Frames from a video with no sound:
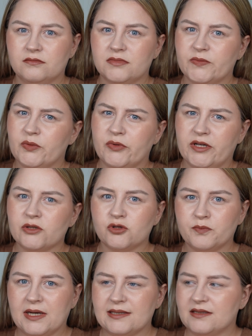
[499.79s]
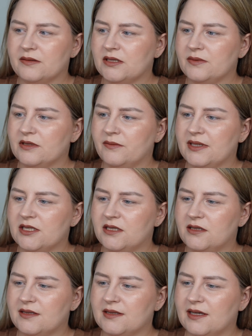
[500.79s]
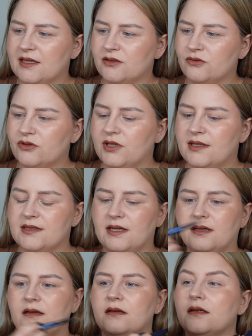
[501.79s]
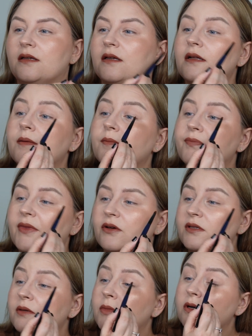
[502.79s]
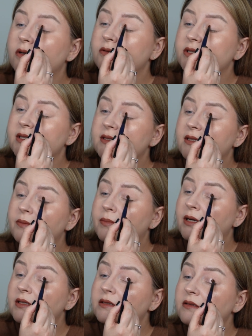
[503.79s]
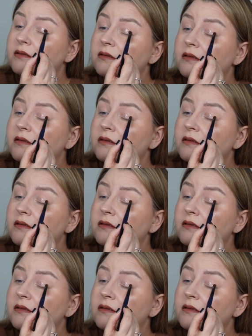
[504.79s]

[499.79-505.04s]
spróbuję już palcem, żeby zobaczyć, czy jest jakaś różnica. One mogą się sypać,